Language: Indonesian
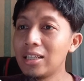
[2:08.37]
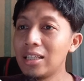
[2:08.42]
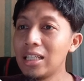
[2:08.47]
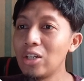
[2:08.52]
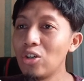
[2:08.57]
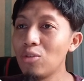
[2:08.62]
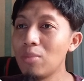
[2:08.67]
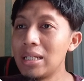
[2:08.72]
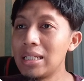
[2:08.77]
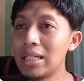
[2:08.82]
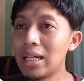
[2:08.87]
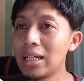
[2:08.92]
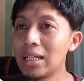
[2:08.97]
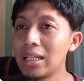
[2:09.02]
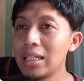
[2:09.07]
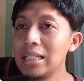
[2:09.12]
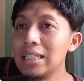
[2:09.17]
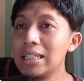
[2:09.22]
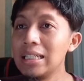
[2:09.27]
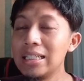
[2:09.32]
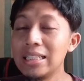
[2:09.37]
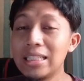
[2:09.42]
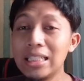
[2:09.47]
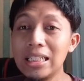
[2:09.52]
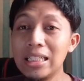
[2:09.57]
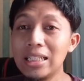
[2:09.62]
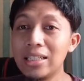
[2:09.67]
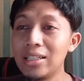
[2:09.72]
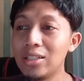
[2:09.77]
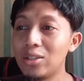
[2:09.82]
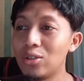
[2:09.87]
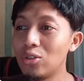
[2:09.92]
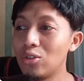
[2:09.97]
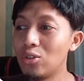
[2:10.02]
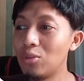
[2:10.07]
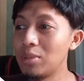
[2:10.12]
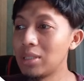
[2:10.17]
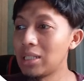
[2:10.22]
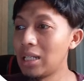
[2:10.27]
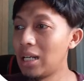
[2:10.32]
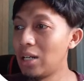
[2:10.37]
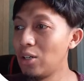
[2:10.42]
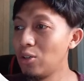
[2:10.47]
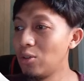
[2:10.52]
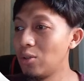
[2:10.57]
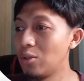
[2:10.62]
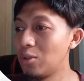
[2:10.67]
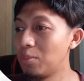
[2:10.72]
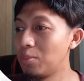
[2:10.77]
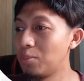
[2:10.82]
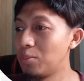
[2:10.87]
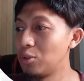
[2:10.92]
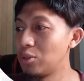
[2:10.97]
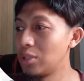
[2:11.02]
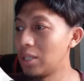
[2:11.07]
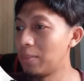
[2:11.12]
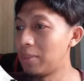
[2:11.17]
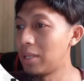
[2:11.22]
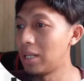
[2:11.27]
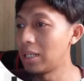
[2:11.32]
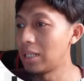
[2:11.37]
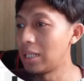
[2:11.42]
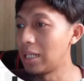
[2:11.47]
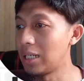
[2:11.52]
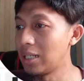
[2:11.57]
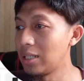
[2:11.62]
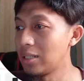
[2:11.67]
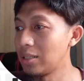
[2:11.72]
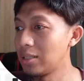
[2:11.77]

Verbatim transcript: tiru banyak ide di sini gitu misalnya lo punya apa lagi ya